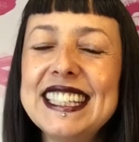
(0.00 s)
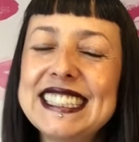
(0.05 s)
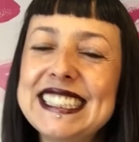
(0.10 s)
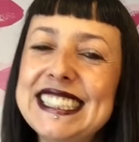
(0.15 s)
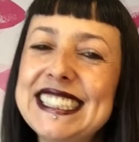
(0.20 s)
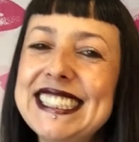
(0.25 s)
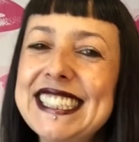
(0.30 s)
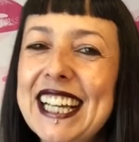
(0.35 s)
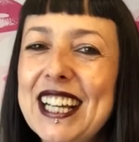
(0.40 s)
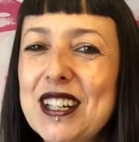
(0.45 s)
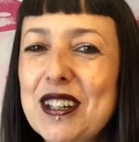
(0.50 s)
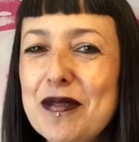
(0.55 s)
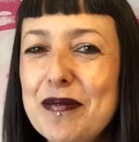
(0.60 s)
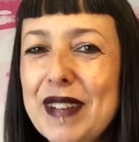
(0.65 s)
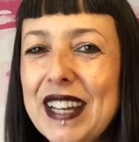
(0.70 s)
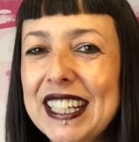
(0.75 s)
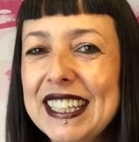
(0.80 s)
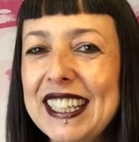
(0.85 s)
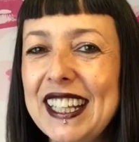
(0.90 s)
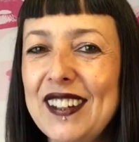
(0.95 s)
se
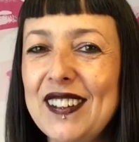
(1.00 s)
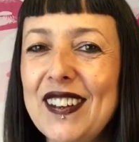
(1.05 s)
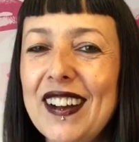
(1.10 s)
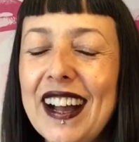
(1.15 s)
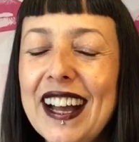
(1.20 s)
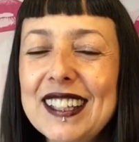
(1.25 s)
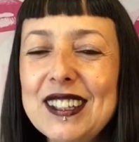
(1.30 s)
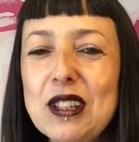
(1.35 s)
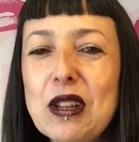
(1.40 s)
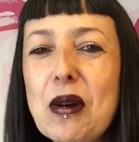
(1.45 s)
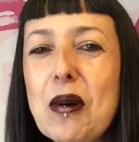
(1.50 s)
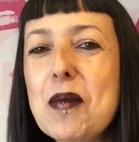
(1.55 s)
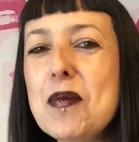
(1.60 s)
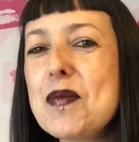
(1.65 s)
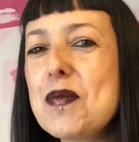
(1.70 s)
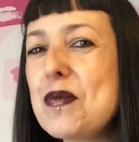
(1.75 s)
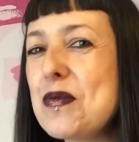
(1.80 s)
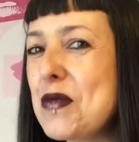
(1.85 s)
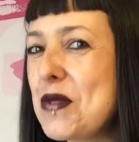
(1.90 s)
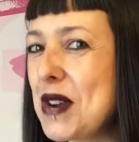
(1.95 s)
convierte en un gato
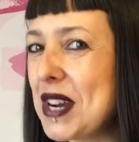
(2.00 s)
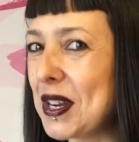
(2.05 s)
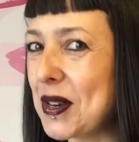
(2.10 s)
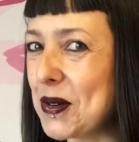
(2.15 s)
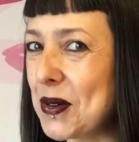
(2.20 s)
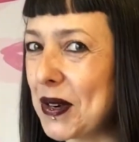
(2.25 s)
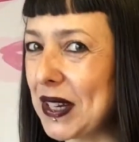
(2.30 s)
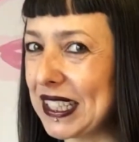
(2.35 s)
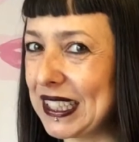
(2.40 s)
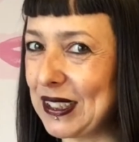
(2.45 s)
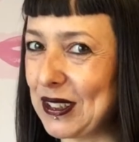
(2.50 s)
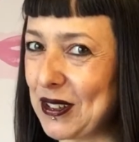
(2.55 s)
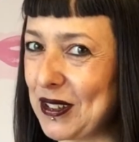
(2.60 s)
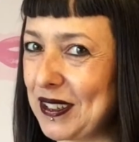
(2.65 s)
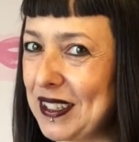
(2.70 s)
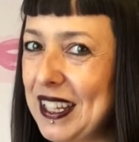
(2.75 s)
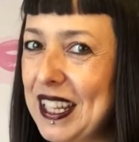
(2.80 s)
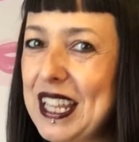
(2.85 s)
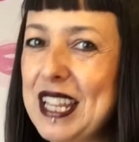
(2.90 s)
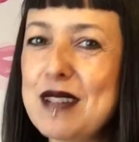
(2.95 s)
muy
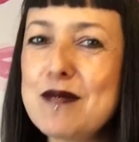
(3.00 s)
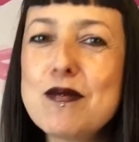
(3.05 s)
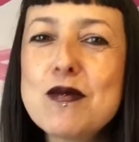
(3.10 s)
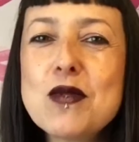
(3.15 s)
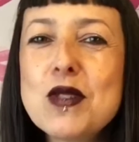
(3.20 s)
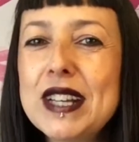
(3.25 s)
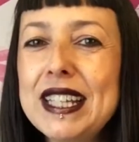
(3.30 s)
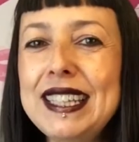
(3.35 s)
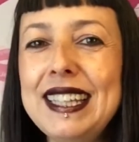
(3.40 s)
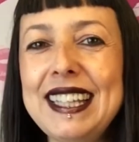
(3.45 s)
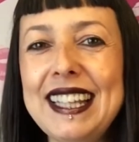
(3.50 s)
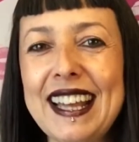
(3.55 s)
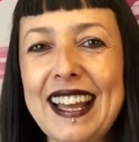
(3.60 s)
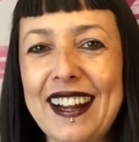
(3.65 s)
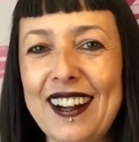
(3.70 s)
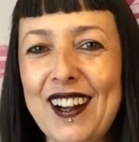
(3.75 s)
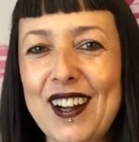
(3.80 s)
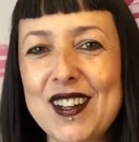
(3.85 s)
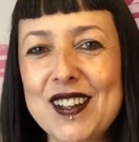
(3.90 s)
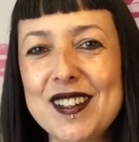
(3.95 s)
juguetón y muy
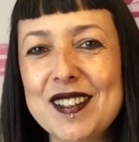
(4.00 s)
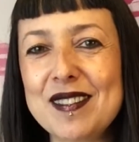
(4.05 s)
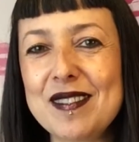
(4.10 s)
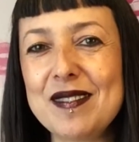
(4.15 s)
tierno.